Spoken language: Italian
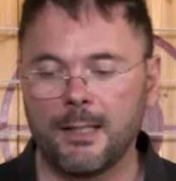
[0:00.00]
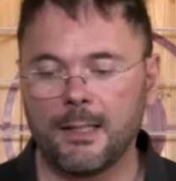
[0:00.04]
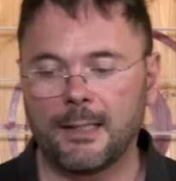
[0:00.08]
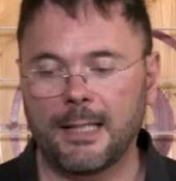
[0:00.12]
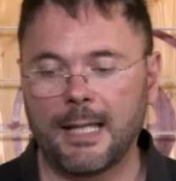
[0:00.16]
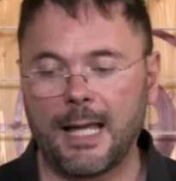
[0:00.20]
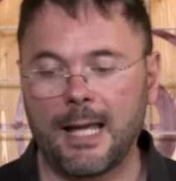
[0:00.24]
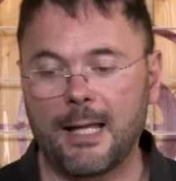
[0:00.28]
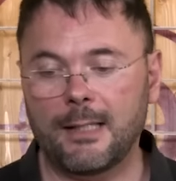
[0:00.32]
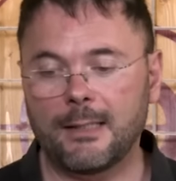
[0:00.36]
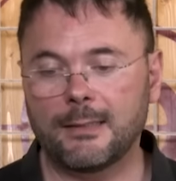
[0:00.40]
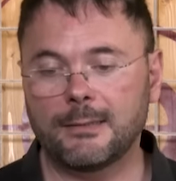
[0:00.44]

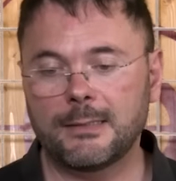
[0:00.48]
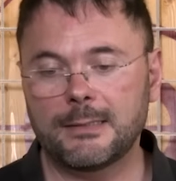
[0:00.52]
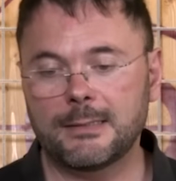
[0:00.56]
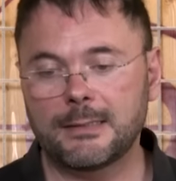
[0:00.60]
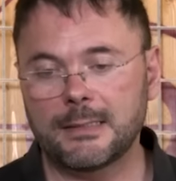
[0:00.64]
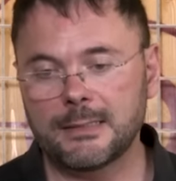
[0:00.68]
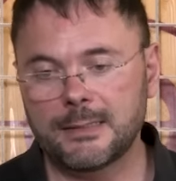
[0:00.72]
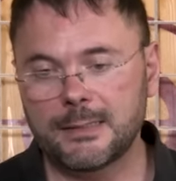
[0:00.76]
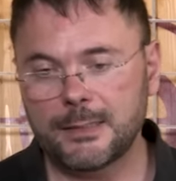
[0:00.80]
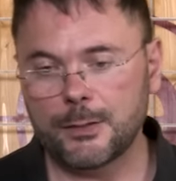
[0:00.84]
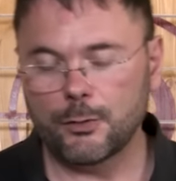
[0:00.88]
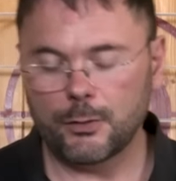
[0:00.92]
La eh,
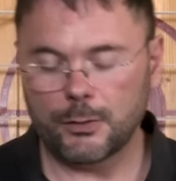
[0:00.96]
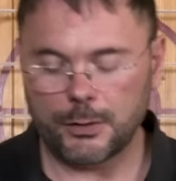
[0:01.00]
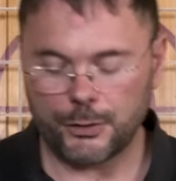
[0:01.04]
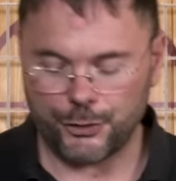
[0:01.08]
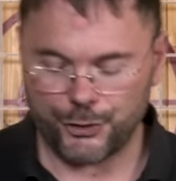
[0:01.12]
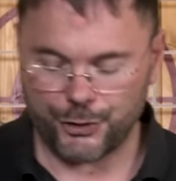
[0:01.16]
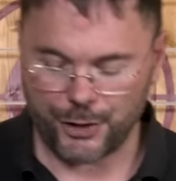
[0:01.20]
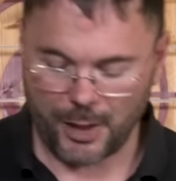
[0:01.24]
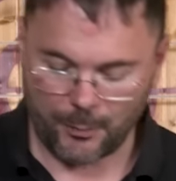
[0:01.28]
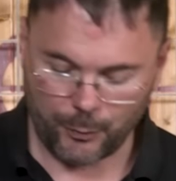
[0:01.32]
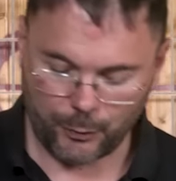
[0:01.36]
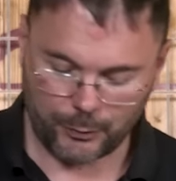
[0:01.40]
distinzione
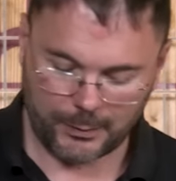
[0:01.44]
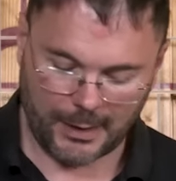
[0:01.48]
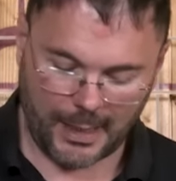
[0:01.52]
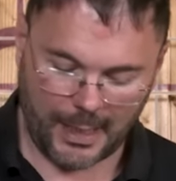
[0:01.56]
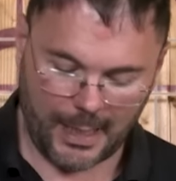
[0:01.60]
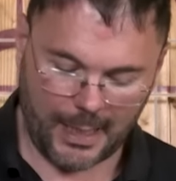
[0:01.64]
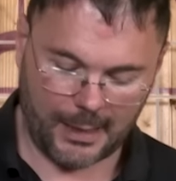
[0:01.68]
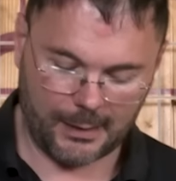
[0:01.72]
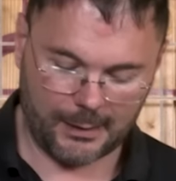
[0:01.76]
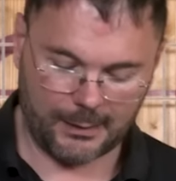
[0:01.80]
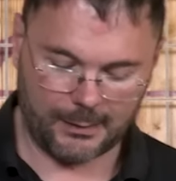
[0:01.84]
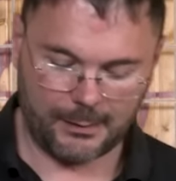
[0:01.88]
diciamo,
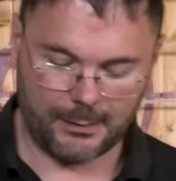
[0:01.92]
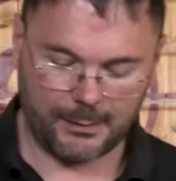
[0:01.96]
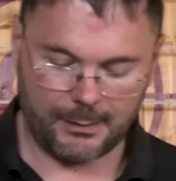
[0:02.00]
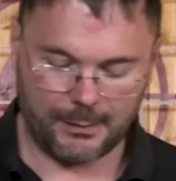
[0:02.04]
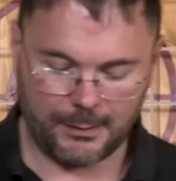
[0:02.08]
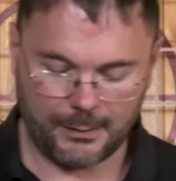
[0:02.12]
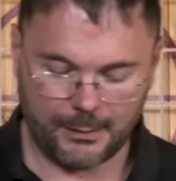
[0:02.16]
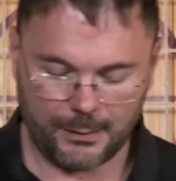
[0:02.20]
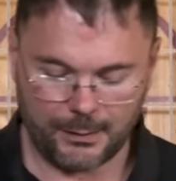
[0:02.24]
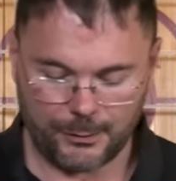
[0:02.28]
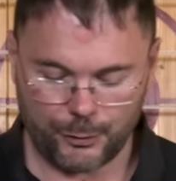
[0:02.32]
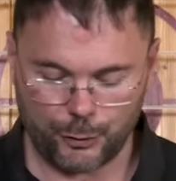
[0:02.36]
tra
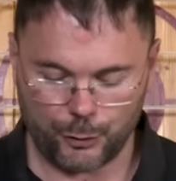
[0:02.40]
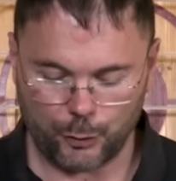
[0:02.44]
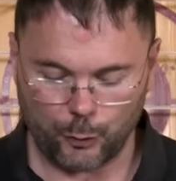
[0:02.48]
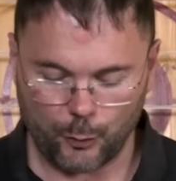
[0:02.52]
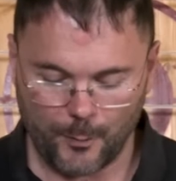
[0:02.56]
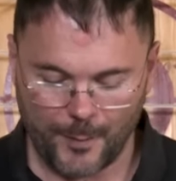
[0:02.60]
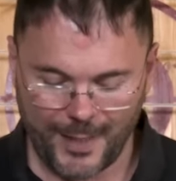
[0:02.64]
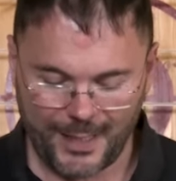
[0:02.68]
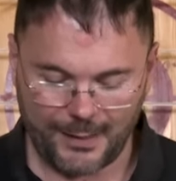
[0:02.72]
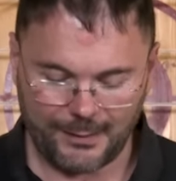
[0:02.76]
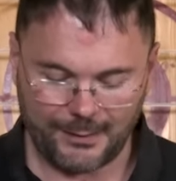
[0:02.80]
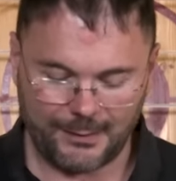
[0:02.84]
eh,
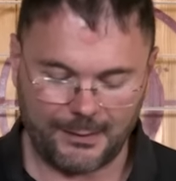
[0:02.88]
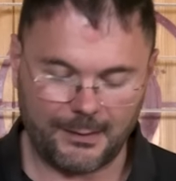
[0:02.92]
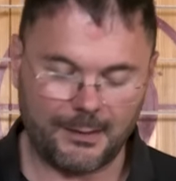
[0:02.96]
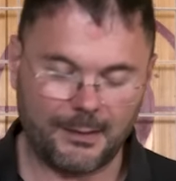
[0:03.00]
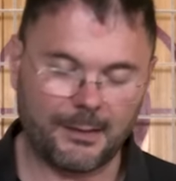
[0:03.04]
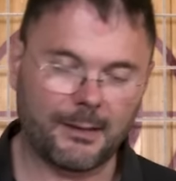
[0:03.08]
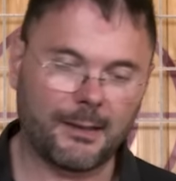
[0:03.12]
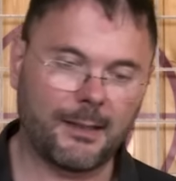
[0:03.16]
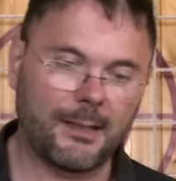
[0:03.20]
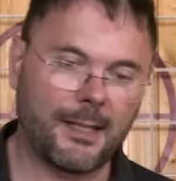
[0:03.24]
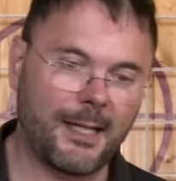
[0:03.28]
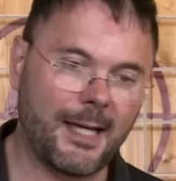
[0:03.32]

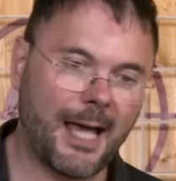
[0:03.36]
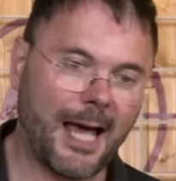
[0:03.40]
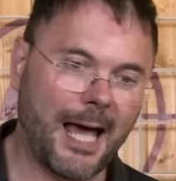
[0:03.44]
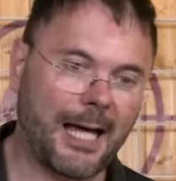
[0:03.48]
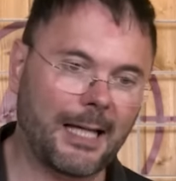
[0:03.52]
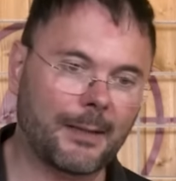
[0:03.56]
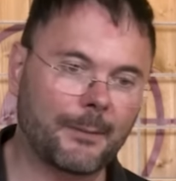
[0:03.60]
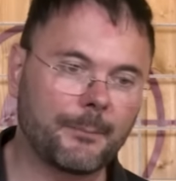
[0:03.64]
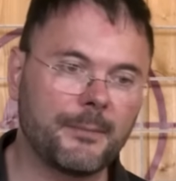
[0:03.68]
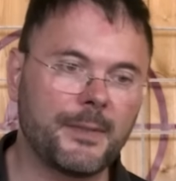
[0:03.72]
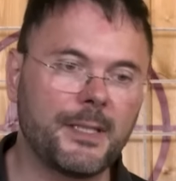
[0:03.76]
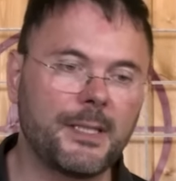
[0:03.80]
strumenti e
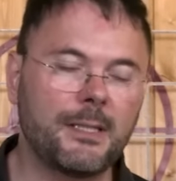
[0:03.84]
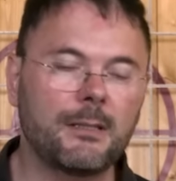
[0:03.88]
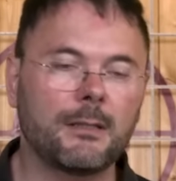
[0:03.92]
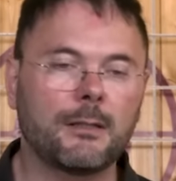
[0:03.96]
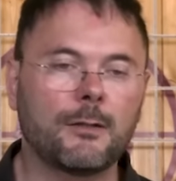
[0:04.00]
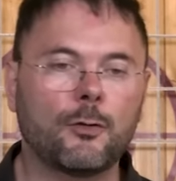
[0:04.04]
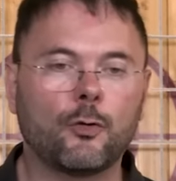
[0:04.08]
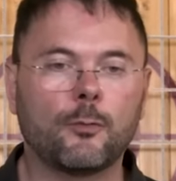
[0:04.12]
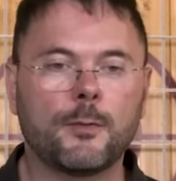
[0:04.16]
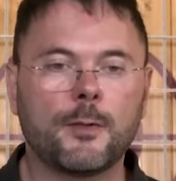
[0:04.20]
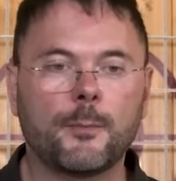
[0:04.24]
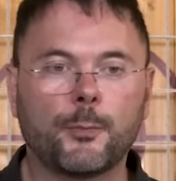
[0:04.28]
armi,
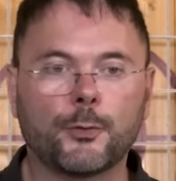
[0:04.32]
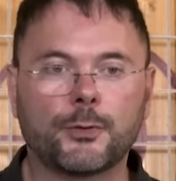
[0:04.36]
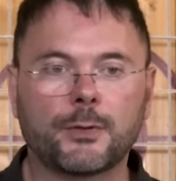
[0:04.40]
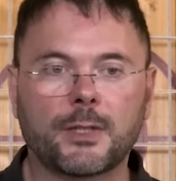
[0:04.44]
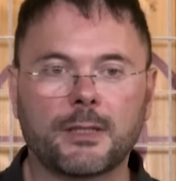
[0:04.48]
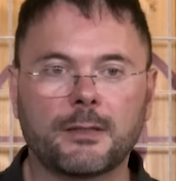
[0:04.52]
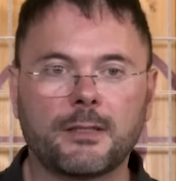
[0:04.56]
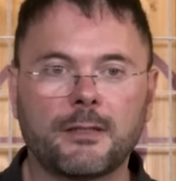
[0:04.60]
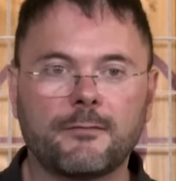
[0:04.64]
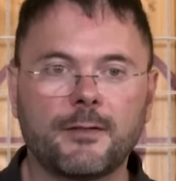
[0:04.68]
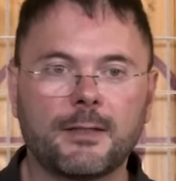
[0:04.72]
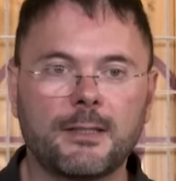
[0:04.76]
come
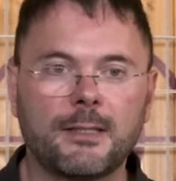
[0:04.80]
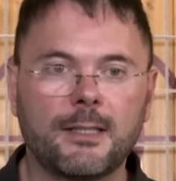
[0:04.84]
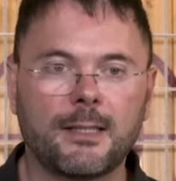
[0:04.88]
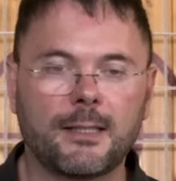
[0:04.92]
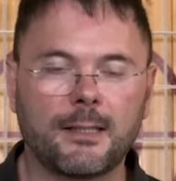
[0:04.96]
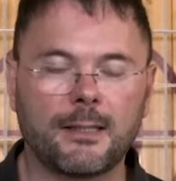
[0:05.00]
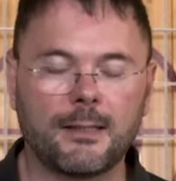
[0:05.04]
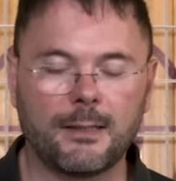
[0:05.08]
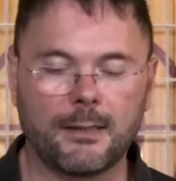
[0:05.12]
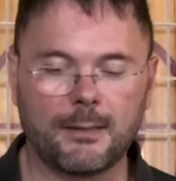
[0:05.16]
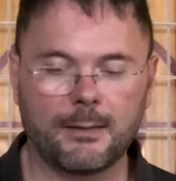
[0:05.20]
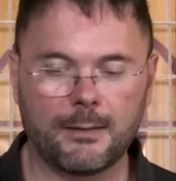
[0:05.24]
potrete
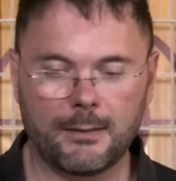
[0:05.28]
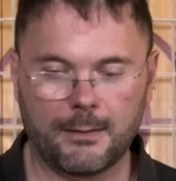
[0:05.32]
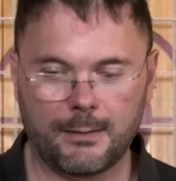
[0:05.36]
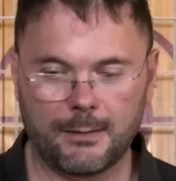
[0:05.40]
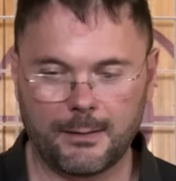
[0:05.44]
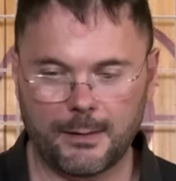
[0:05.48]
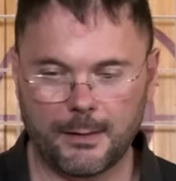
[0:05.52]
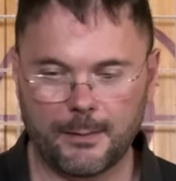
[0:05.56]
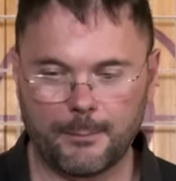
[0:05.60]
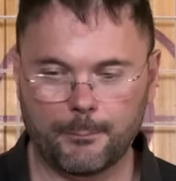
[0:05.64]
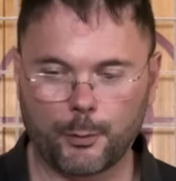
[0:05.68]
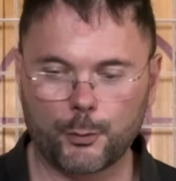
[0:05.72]
vedere eh,
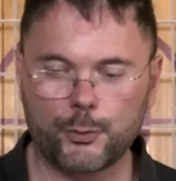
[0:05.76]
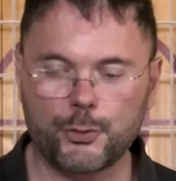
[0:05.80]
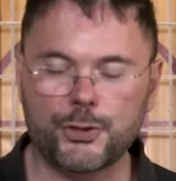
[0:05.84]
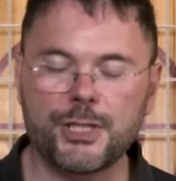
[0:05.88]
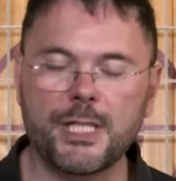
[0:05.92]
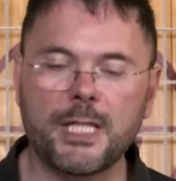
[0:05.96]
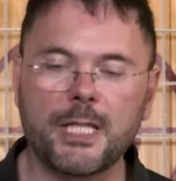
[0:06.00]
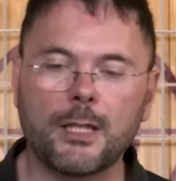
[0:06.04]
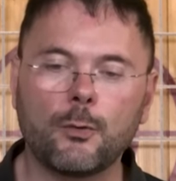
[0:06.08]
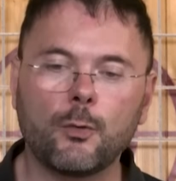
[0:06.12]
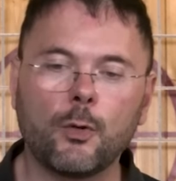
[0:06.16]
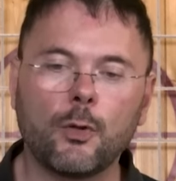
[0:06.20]
nel
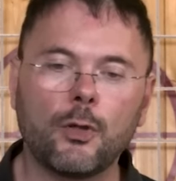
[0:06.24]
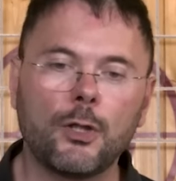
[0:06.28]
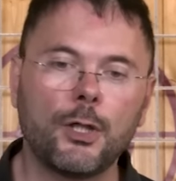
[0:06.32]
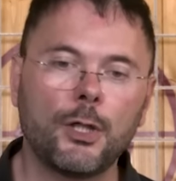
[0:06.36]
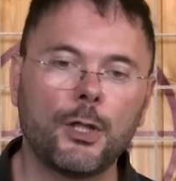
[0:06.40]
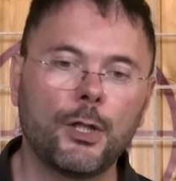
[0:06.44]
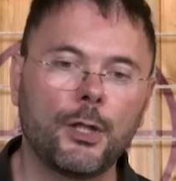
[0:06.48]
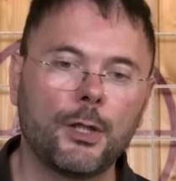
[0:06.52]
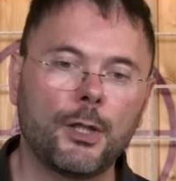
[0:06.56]
prosieguo,